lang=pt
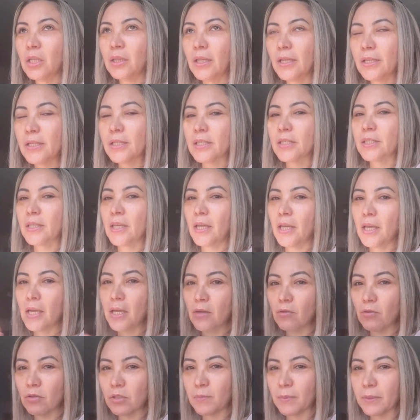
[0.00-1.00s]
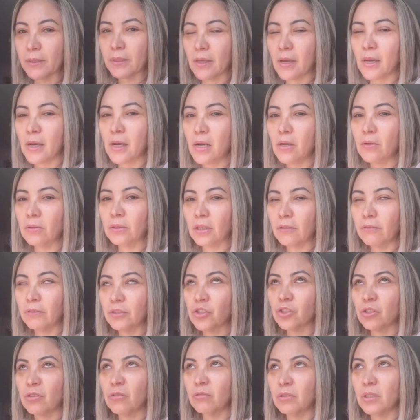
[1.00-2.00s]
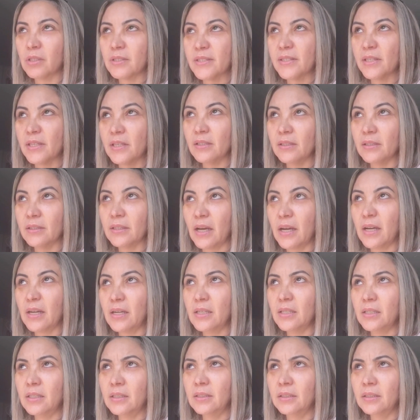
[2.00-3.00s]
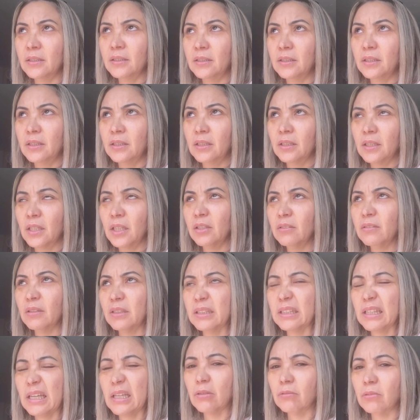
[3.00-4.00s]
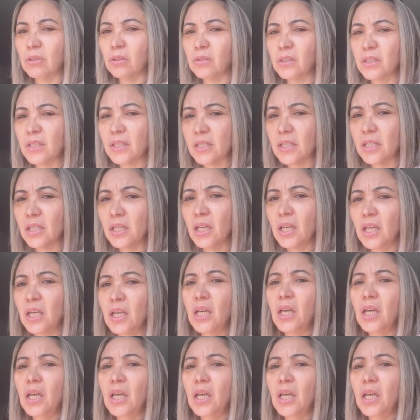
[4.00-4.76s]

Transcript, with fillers: descer no hospital, eu estava acho que no terceiro andar, quinto andar, alguma coisa assim,